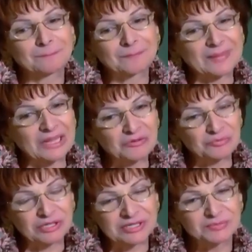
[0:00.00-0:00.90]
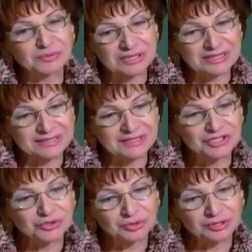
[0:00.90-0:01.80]
Но, в принципе, это
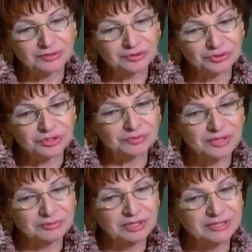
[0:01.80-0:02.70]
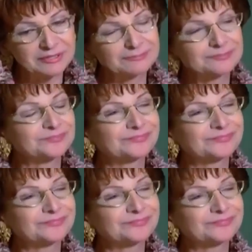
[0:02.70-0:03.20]
такая шутка, она очень была милая.